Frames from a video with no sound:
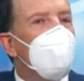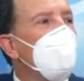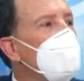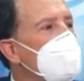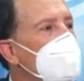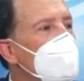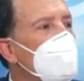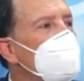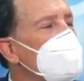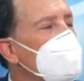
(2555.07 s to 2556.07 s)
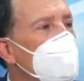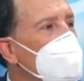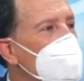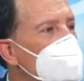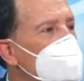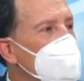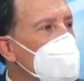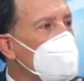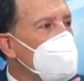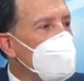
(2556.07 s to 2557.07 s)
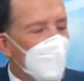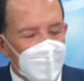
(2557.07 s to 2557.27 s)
en 30 días tengo crédito fiscal,